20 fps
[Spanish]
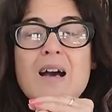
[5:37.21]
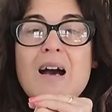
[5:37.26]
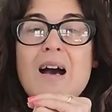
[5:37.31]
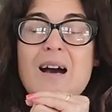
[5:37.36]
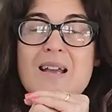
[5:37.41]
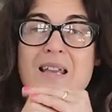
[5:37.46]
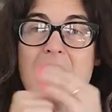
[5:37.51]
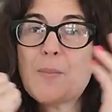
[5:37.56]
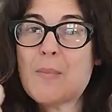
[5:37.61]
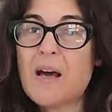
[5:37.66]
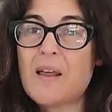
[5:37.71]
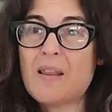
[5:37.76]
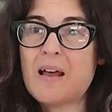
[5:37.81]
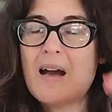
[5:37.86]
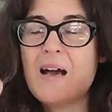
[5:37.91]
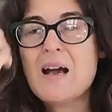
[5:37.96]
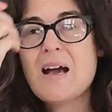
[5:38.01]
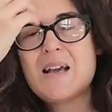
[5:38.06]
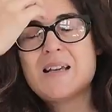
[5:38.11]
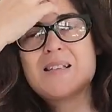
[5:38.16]
a
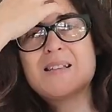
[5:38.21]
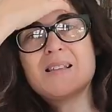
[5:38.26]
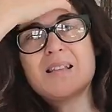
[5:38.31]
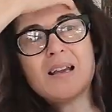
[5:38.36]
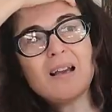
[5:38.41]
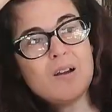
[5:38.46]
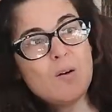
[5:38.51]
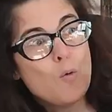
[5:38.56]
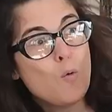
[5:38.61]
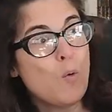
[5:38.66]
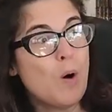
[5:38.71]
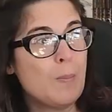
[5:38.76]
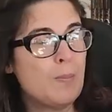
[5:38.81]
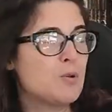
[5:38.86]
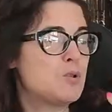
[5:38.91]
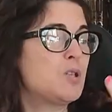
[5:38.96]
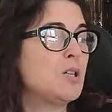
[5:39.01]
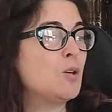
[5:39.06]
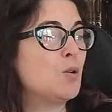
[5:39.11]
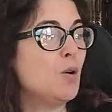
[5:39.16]
Yamada, a este
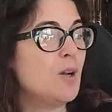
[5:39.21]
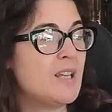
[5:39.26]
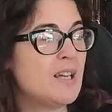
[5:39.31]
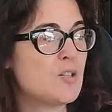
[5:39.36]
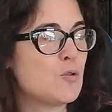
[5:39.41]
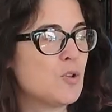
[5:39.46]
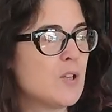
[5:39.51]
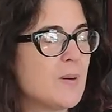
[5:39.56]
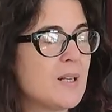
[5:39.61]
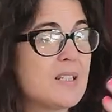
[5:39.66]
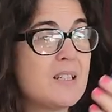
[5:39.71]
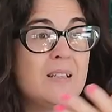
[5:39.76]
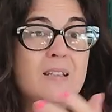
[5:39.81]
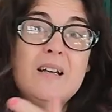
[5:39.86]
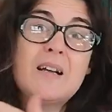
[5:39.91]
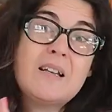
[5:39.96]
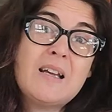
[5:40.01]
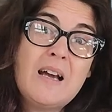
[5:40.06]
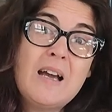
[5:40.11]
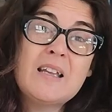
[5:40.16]
guapo chico, ella es
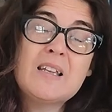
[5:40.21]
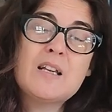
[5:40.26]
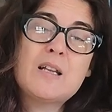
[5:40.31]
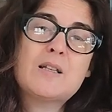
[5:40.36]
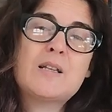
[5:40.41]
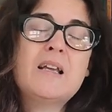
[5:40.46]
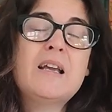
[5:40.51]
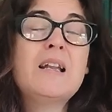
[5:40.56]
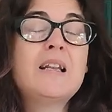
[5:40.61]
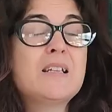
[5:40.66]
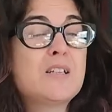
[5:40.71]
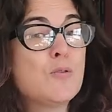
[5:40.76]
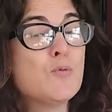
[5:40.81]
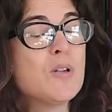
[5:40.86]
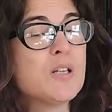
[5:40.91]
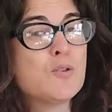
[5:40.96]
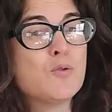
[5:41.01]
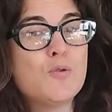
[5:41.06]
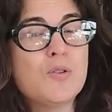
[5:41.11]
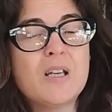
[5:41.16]
universitaria, ella es, él es un
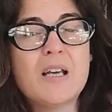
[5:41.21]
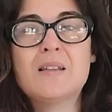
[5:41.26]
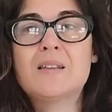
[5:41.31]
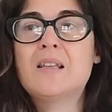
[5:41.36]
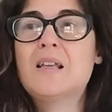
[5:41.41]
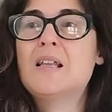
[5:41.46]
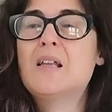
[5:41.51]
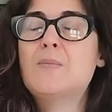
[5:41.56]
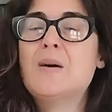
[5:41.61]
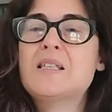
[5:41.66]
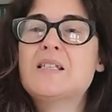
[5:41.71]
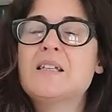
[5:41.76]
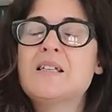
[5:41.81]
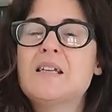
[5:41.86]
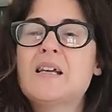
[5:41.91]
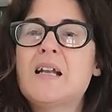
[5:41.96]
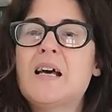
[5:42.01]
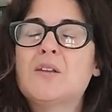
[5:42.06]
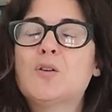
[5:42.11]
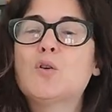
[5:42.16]
estudiante de
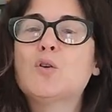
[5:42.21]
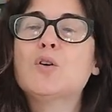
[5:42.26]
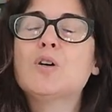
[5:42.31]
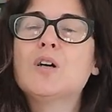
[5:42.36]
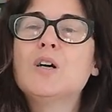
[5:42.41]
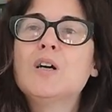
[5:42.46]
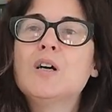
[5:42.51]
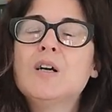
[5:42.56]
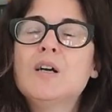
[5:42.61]
bachillerato,